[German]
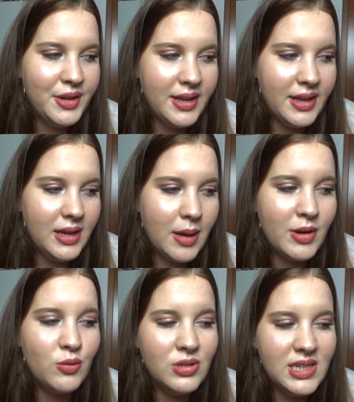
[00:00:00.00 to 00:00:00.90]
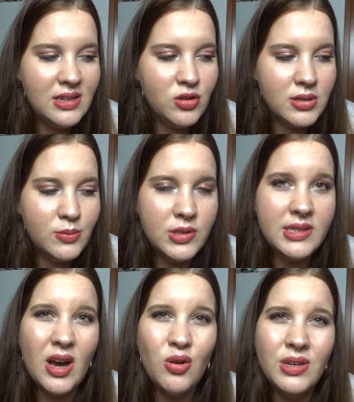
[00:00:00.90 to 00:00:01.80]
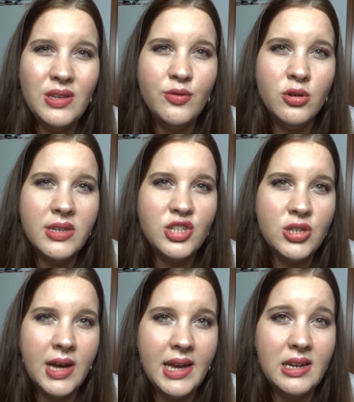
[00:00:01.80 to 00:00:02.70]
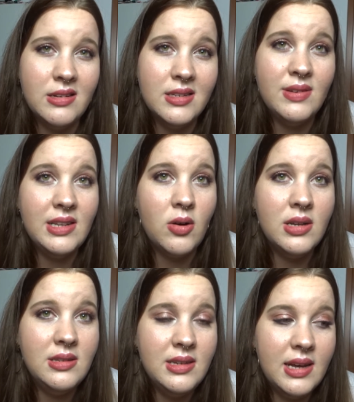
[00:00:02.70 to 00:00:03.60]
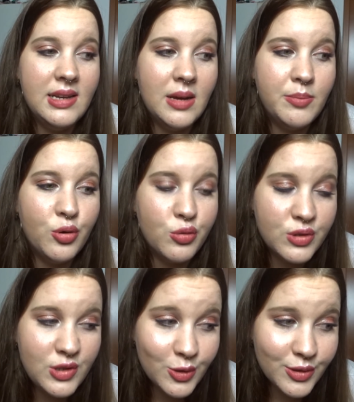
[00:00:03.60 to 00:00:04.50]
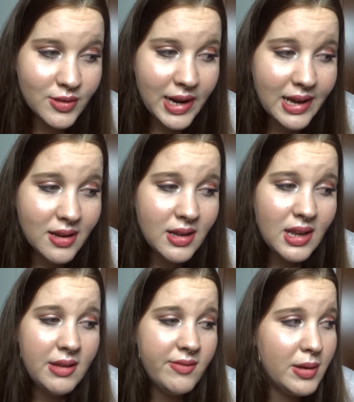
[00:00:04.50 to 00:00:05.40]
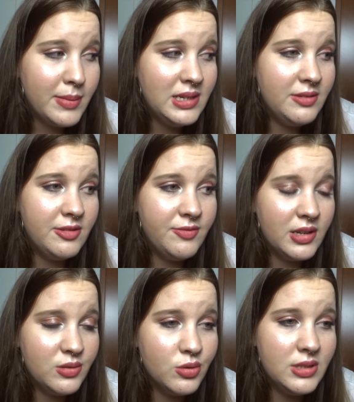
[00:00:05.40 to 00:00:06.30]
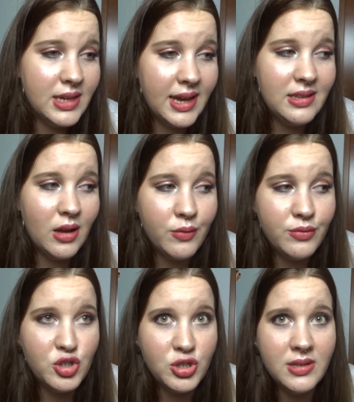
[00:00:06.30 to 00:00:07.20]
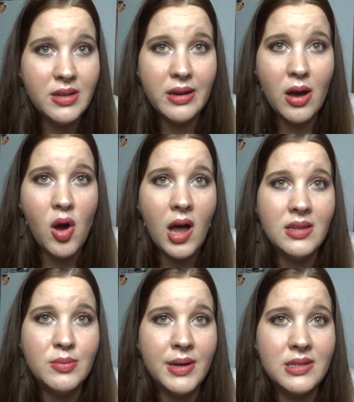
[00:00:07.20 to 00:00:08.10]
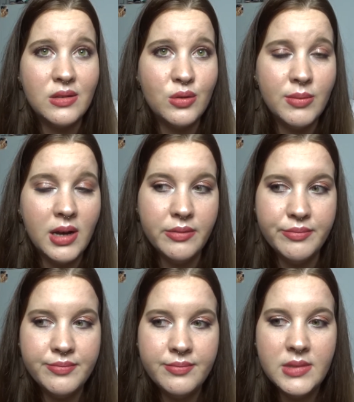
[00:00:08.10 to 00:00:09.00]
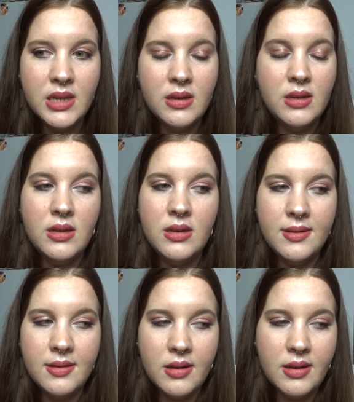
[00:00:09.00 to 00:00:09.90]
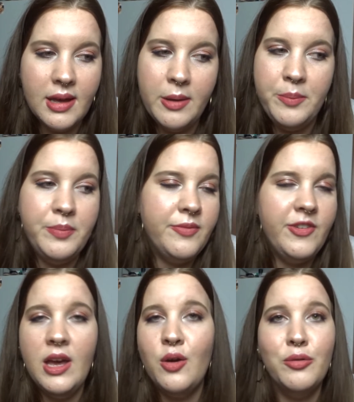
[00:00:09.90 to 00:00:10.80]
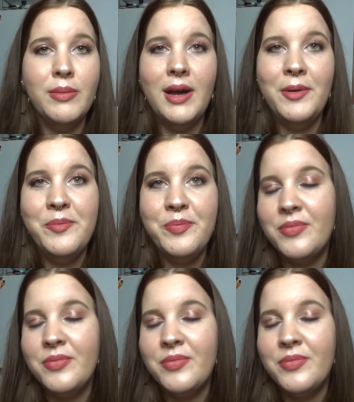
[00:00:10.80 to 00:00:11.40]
Äh, aber gut, TikToks muss ich auch nicht wirklich schneiden. Deswegen dauern sie ja in der Produktion so lange, weil man versucht direkt auf den Schnitt genau alles passend zu machen. Ja, wie auch immer.